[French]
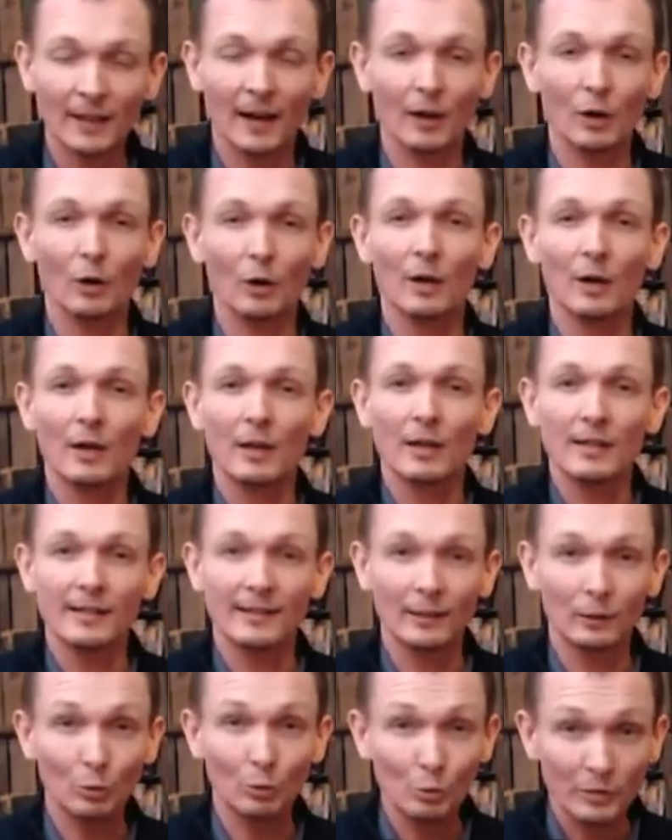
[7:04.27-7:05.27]
Alors
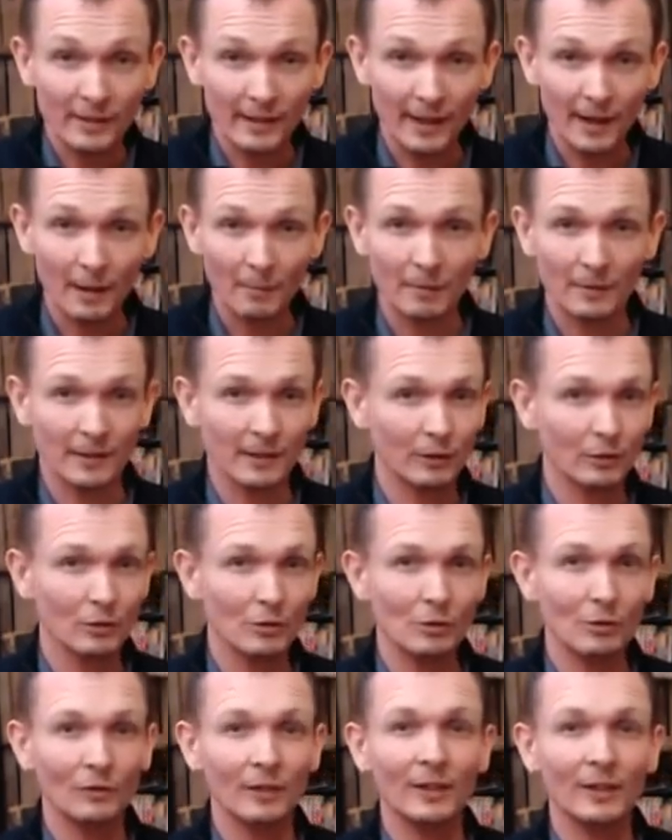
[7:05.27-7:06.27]
c'est tout simple, il te
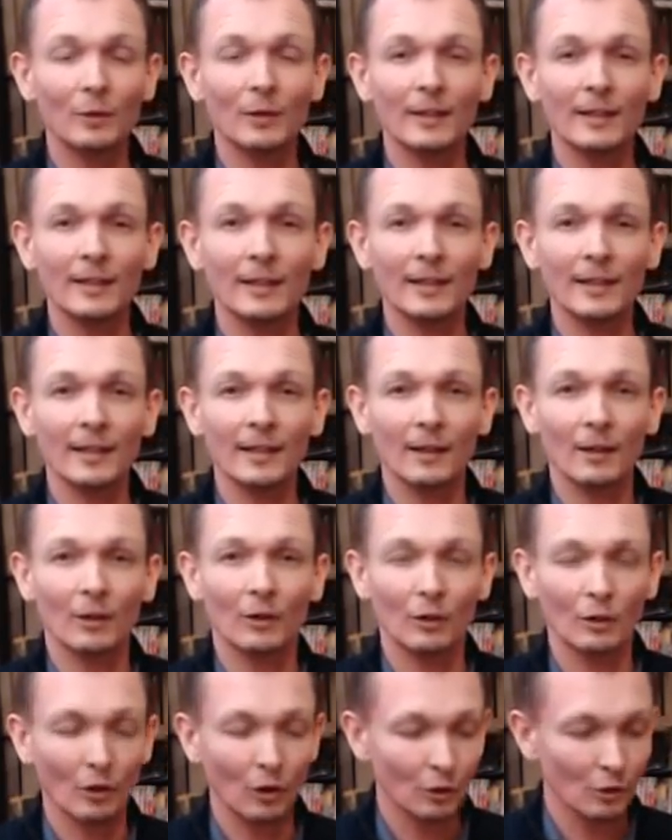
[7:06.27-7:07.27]
suffit de cliquer euh,
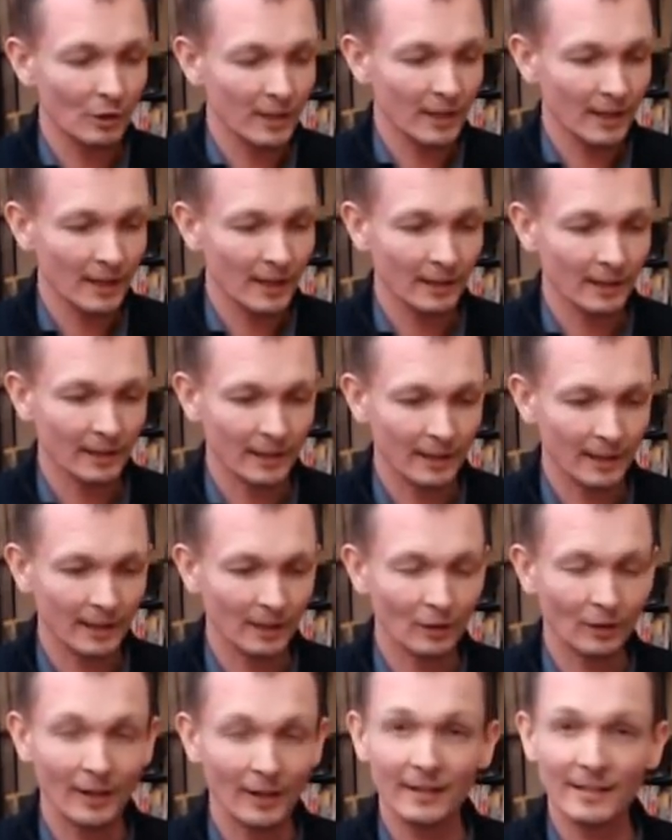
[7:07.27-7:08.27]
dans le lien qui est
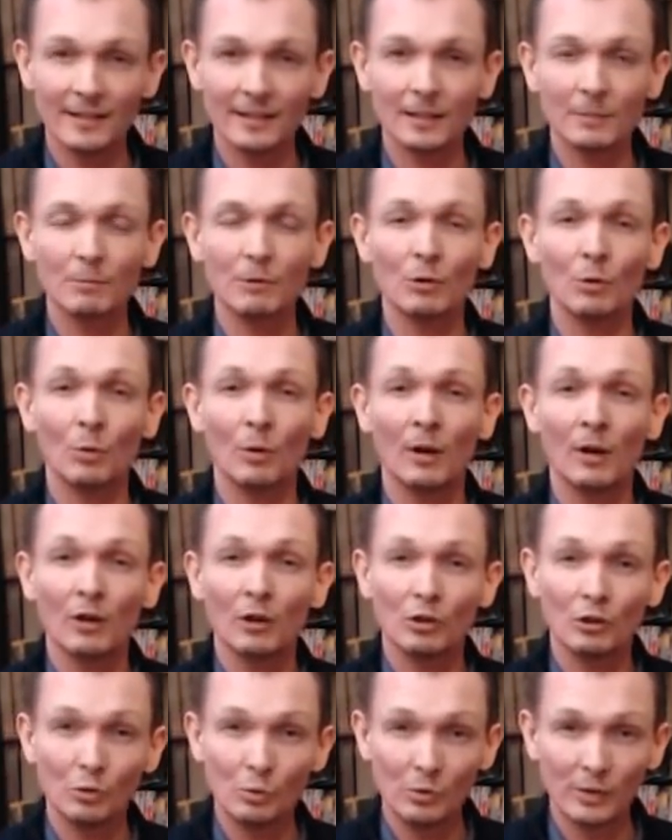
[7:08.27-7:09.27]
dans la description
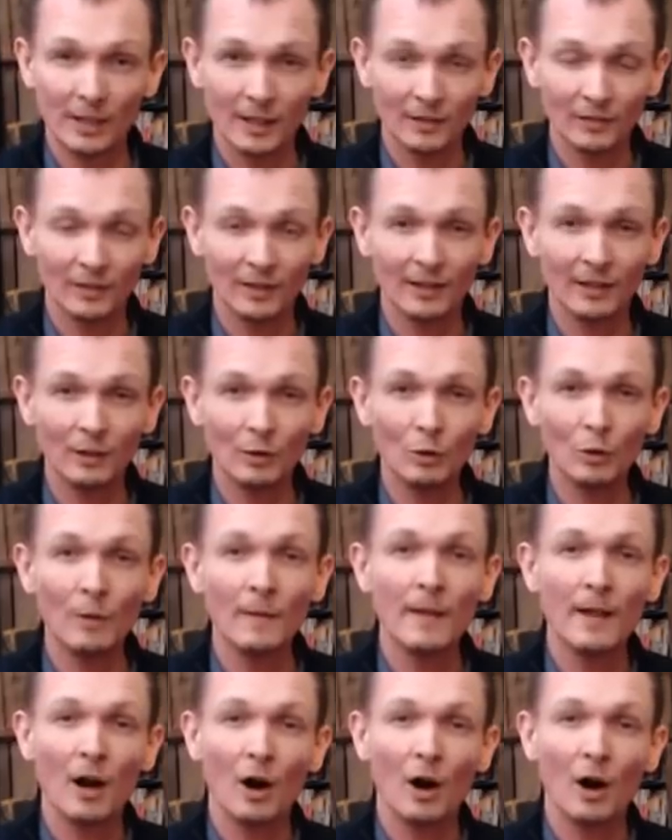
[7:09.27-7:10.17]
sous cette vidéo.